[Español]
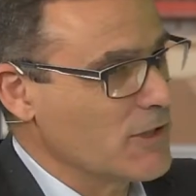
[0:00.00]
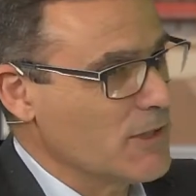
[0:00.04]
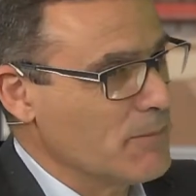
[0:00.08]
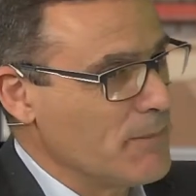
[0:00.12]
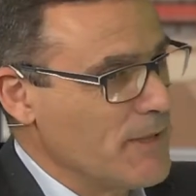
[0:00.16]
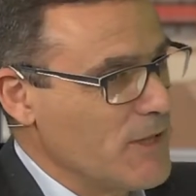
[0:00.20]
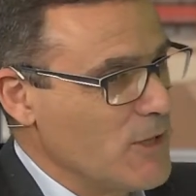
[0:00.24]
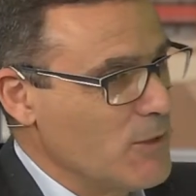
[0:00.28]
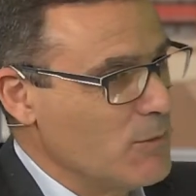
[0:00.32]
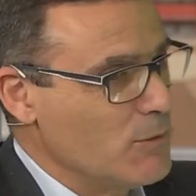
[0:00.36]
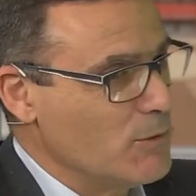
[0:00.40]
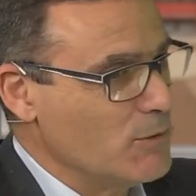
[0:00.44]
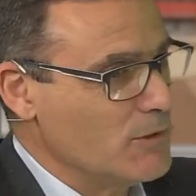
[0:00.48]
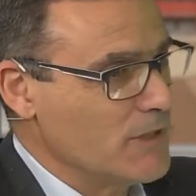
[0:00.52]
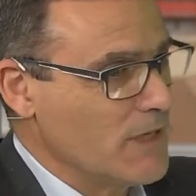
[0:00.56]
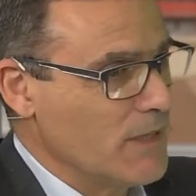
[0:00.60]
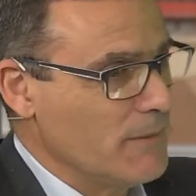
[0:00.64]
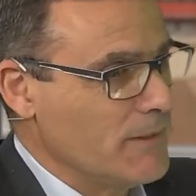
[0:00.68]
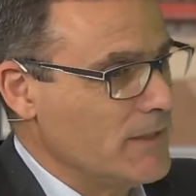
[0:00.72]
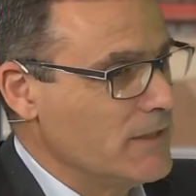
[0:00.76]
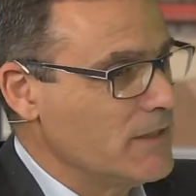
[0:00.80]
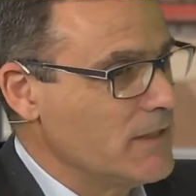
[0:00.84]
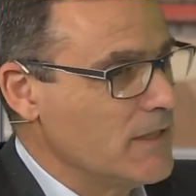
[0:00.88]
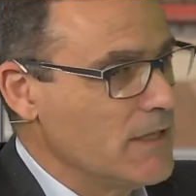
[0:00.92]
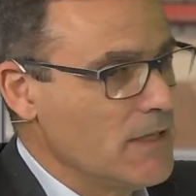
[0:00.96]
que he pedido
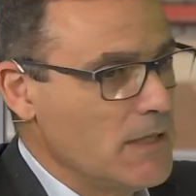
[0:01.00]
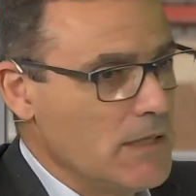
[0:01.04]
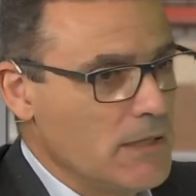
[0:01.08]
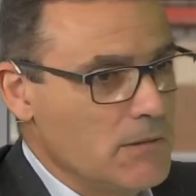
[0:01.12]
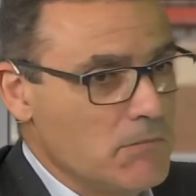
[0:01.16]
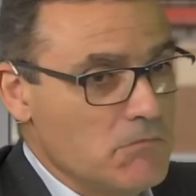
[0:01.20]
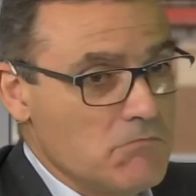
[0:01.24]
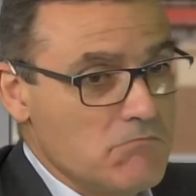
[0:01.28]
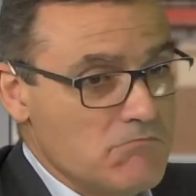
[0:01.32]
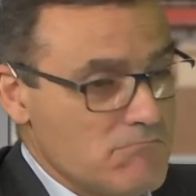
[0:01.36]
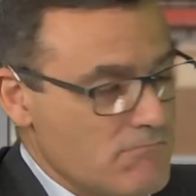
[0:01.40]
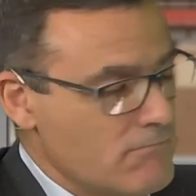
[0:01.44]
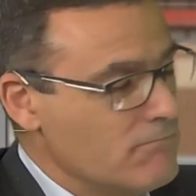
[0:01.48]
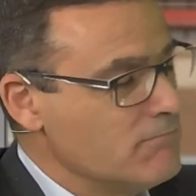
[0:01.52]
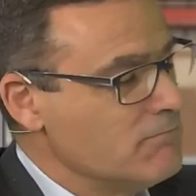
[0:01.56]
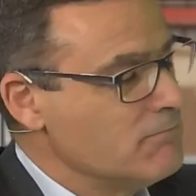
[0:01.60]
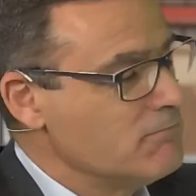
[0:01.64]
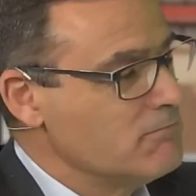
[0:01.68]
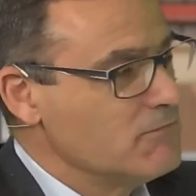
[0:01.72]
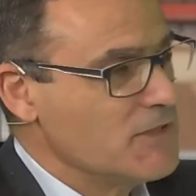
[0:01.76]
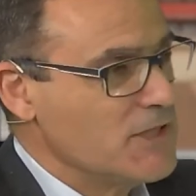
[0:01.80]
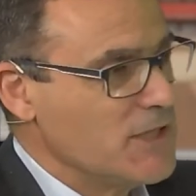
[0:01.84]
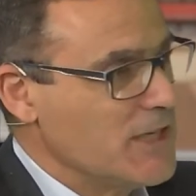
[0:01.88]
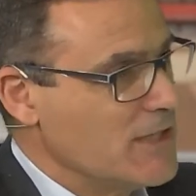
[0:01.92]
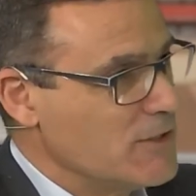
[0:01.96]
voluntariamente y,
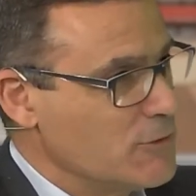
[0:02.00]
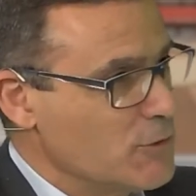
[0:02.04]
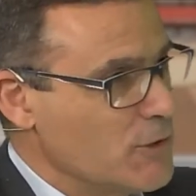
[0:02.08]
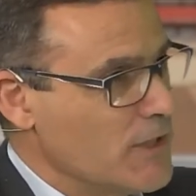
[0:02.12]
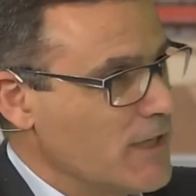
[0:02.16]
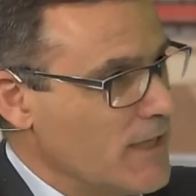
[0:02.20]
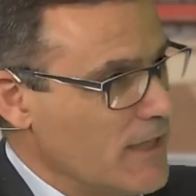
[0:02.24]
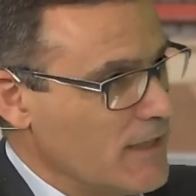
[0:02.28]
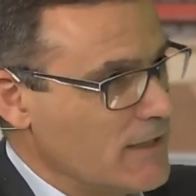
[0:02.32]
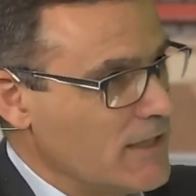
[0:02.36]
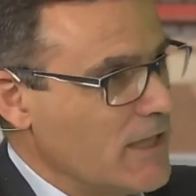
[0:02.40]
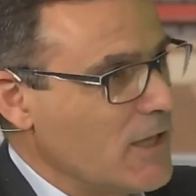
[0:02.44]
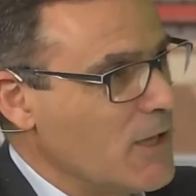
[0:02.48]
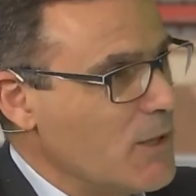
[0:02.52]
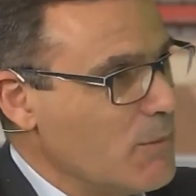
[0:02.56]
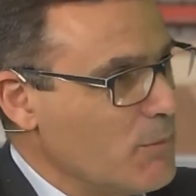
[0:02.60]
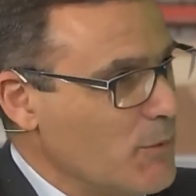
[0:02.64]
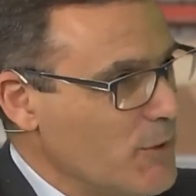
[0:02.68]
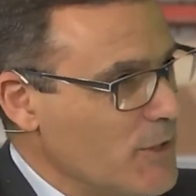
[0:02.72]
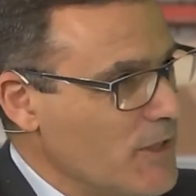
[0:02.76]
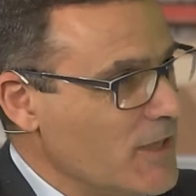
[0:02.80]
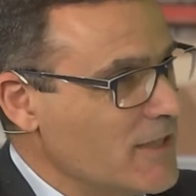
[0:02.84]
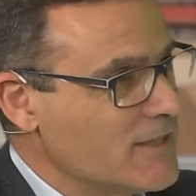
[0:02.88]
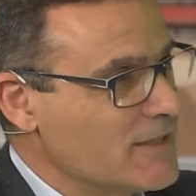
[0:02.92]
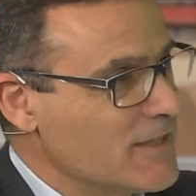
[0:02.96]
estoy encantado de
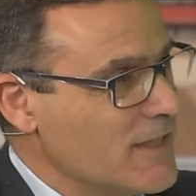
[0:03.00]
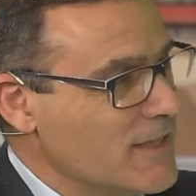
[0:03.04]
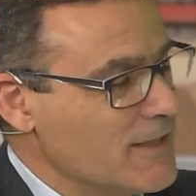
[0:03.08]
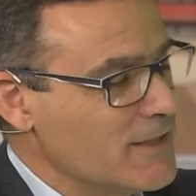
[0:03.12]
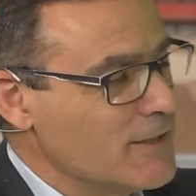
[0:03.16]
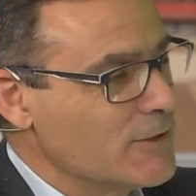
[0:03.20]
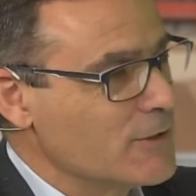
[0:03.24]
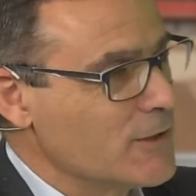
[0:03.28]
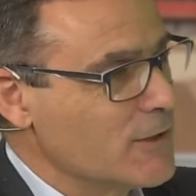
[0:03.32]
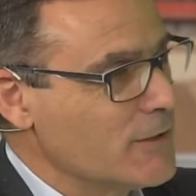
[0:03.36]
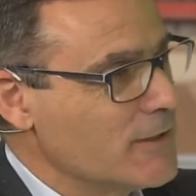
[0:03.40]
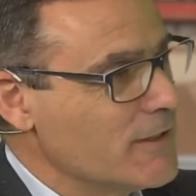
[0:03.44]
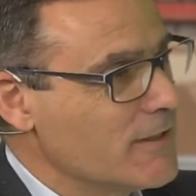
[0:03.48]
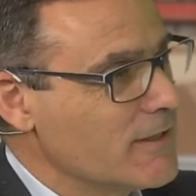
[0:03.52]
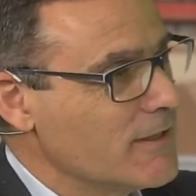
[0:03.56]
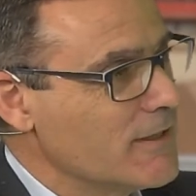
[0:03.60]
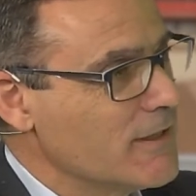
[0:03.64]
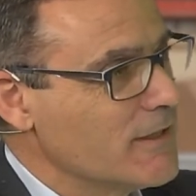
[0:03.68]
poder estar allí otra vez.